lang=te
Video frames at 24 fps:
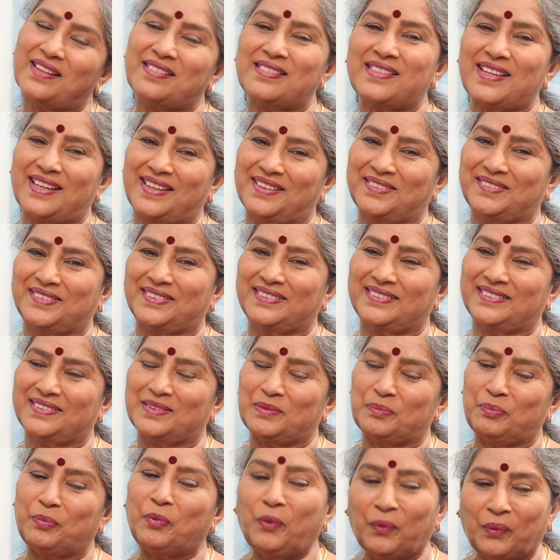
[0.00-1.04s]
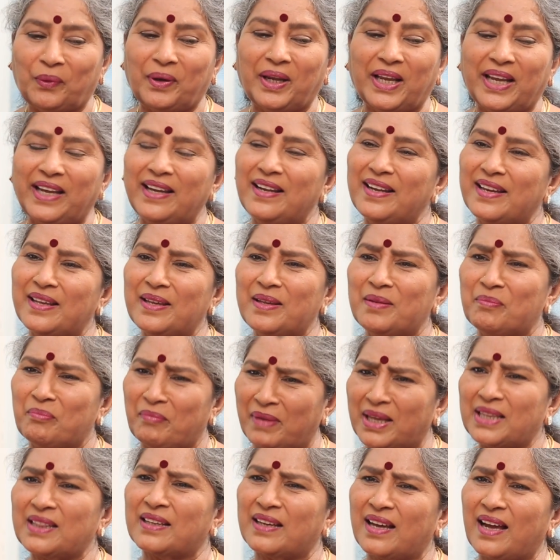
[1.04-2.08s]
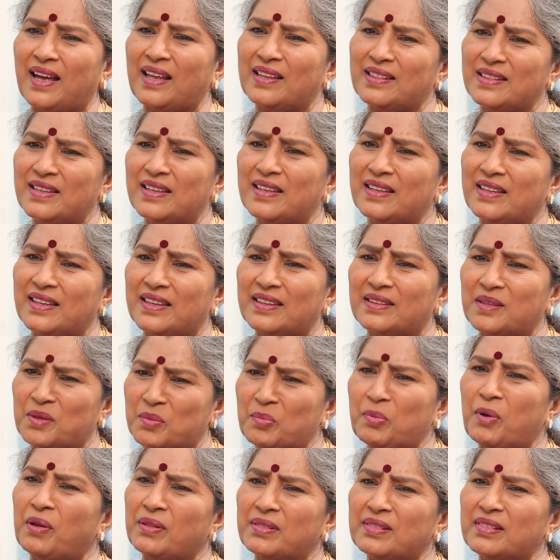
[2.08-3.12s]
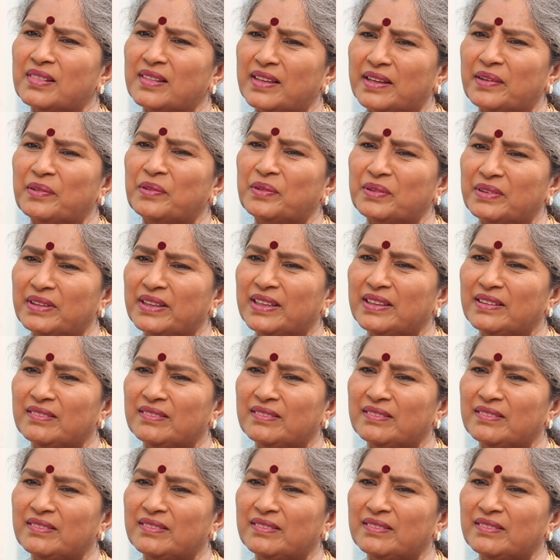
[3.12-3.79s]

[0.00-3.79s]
అంతే పోన్లేండి మంద కాంతి అయితే పోతుందే ఉంది